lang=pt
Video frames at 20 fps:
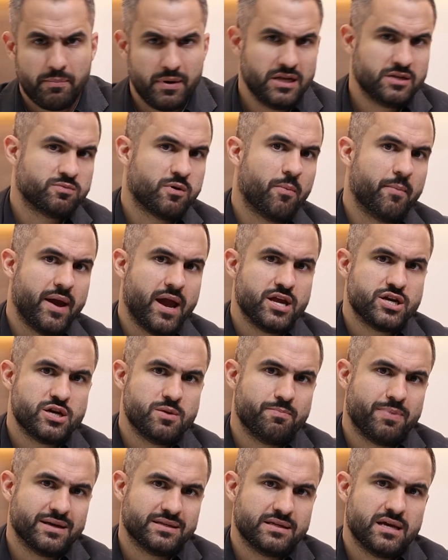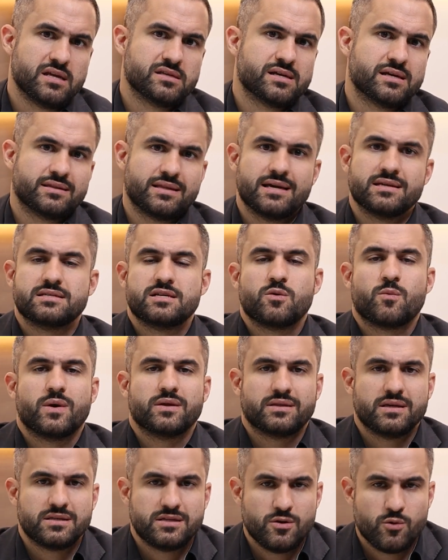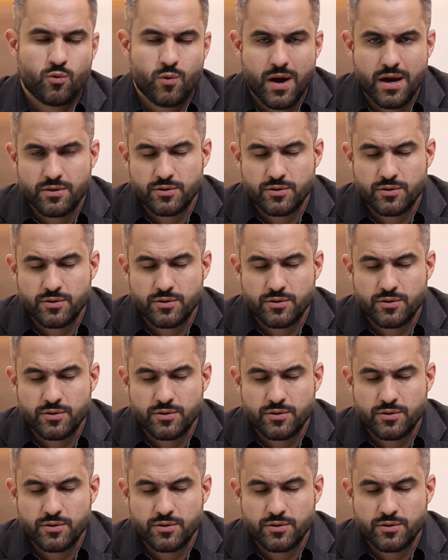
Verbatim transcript: principalmente em pacientes até 55